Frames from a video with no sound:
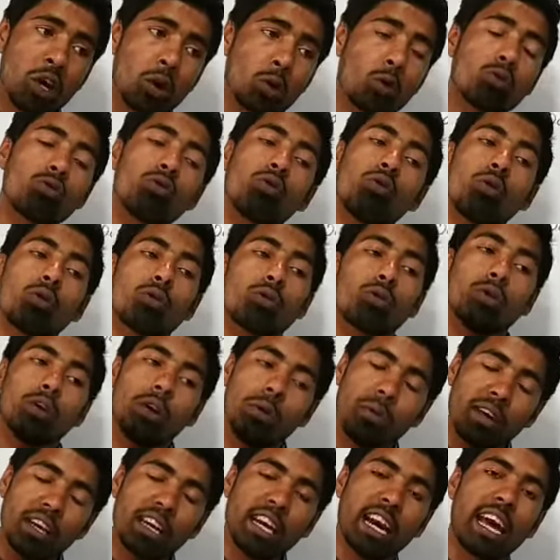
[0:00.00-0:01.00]
कुछ लोग तो
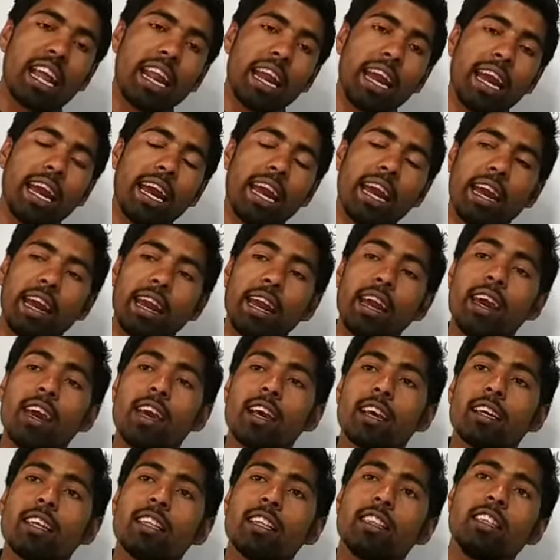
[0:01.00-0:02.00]
ये भी कह रहे हैं
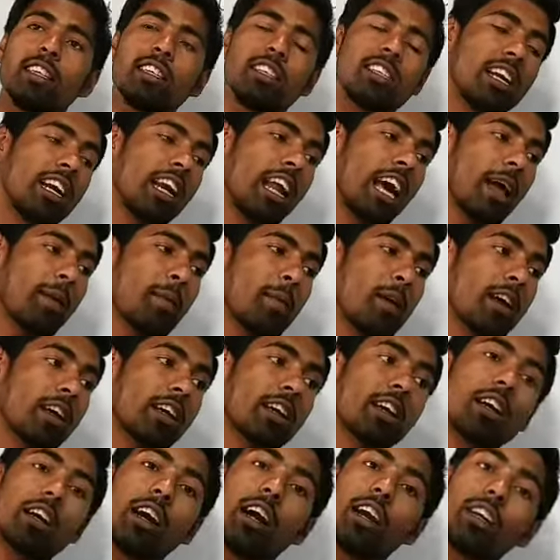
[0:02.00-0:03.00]
कि तीसरी लहर में
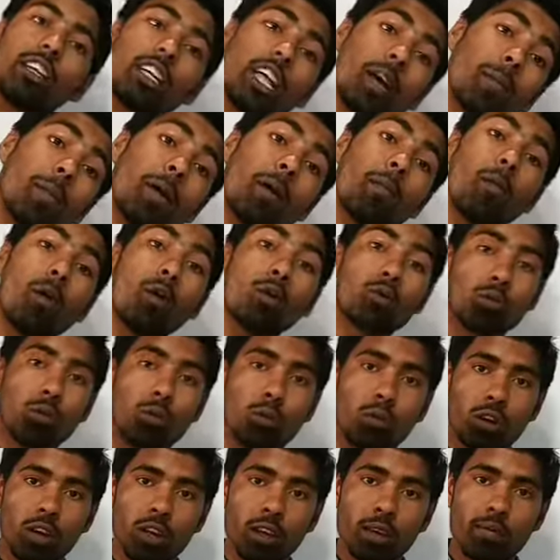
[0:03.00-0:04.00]
एक एक घंटे पर मौत
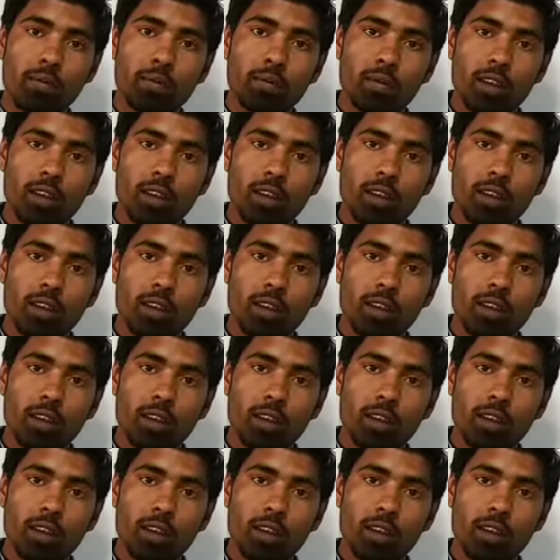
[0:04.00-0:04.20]
होगी